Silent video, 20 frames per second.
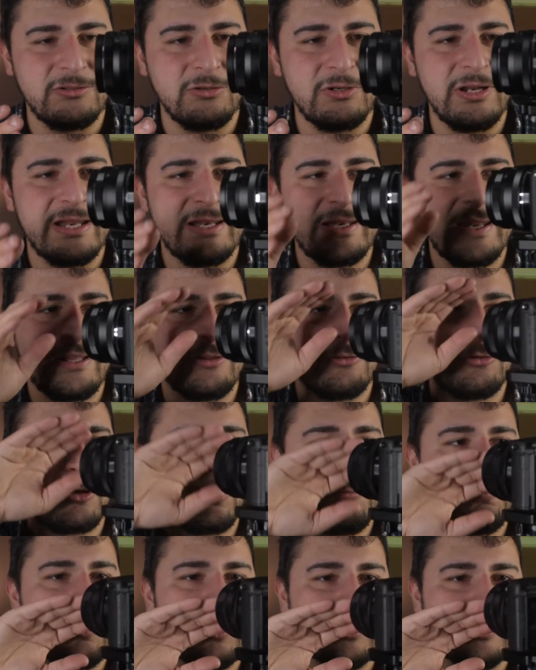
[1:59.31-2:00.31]
non è né
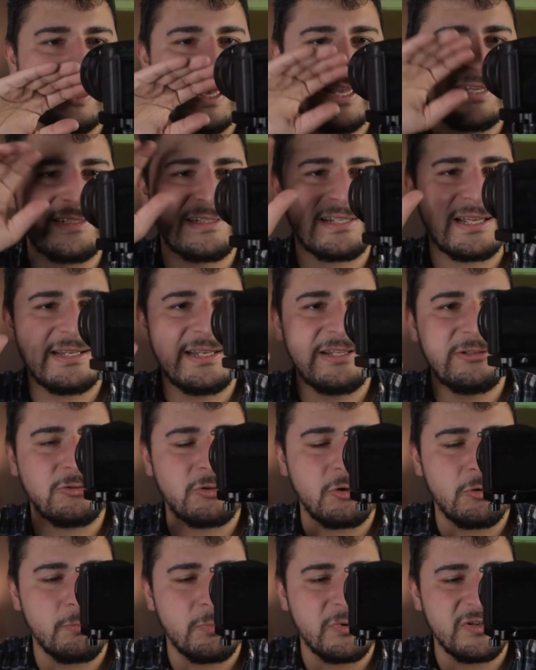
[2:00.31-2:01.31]
troppo a destra né
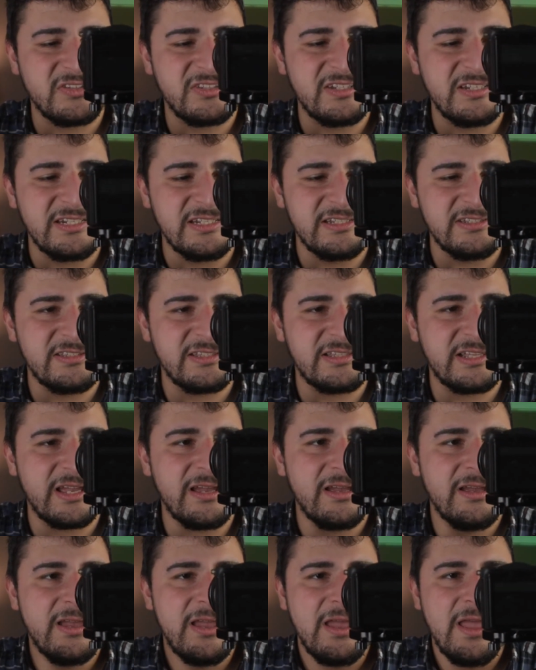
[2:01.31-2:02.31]
troppo a
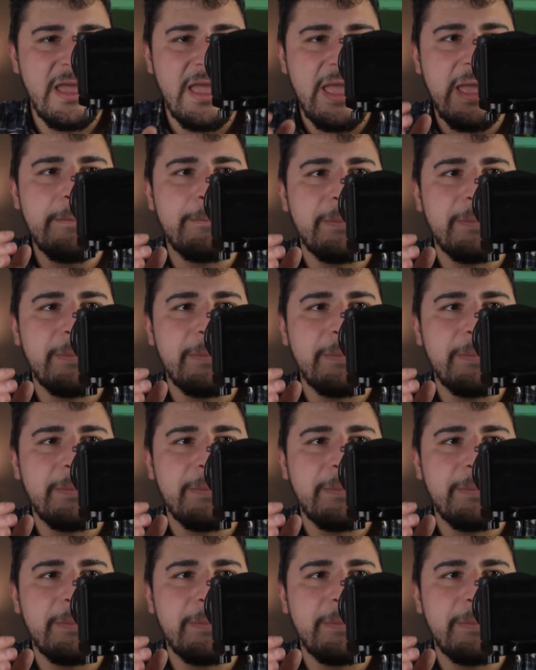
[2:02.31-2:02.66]
sinistra, è